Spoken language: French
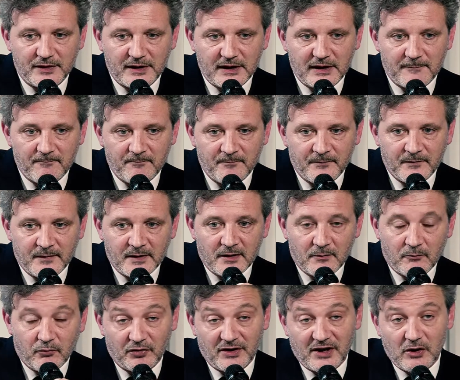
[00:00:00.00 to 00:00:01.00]
des,
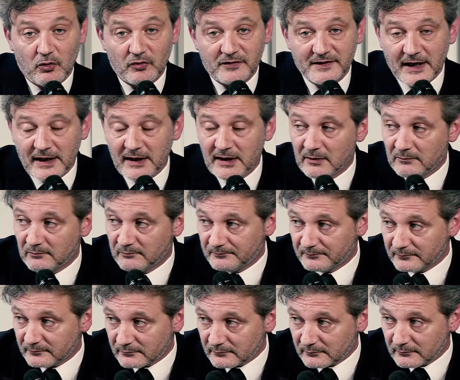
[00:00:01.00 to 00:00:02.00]
pour des conseils.
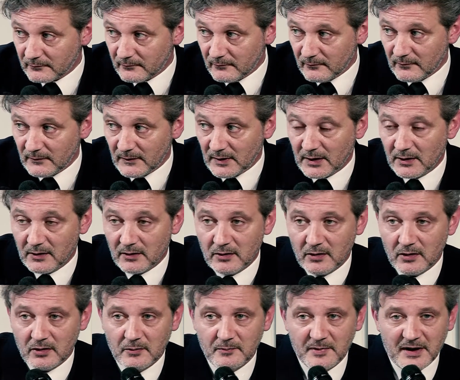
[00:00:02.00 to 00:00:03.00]
Hmm.
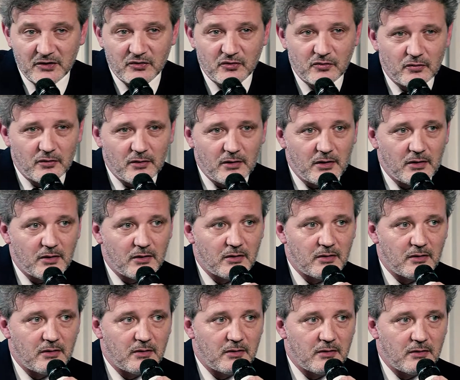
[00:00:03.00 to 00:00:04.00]
bien sûr,
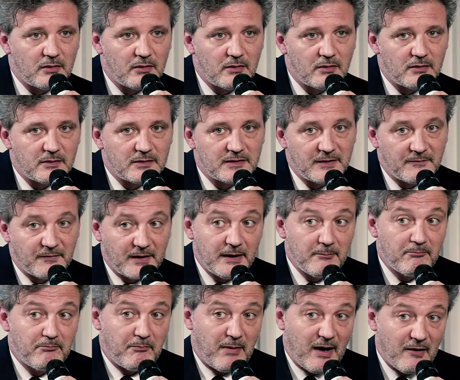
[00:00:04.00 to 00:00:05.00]
c'est vrai
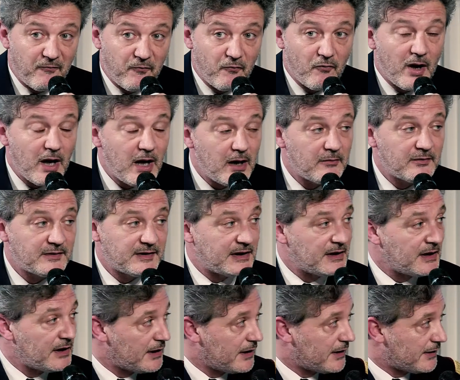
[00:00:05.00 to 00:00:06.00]
que parfois,
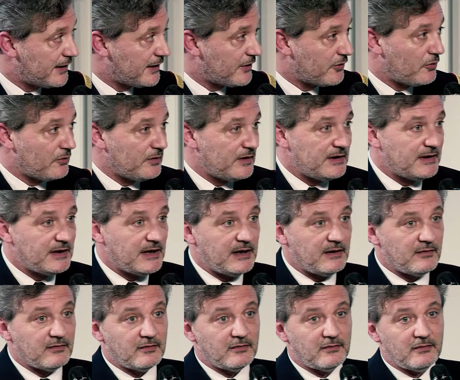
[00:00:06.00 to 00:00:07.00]
c'est ce que
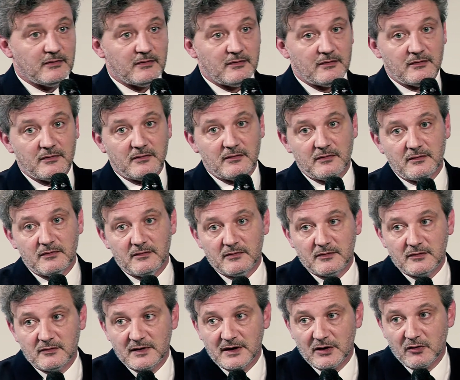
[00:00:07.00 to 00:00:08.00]
disait, euh,
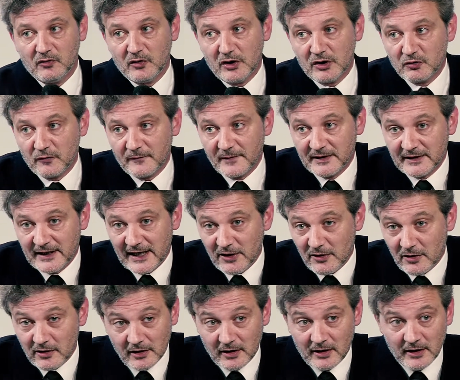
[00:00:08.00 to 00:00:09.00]
ce que disait le colonel Chauvet tout à
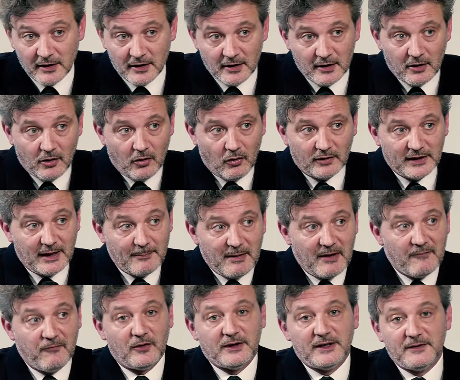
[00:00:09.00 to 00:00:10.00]
l'heure, on a
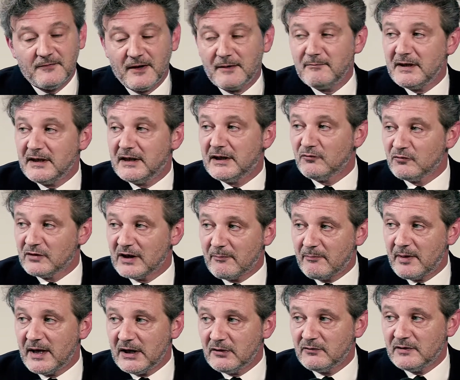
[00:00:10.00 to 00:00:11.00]
parfois des familles qui nous
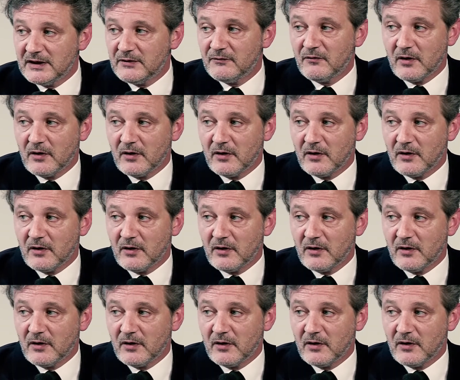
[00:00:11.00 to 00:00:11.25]
appellent et nous disent,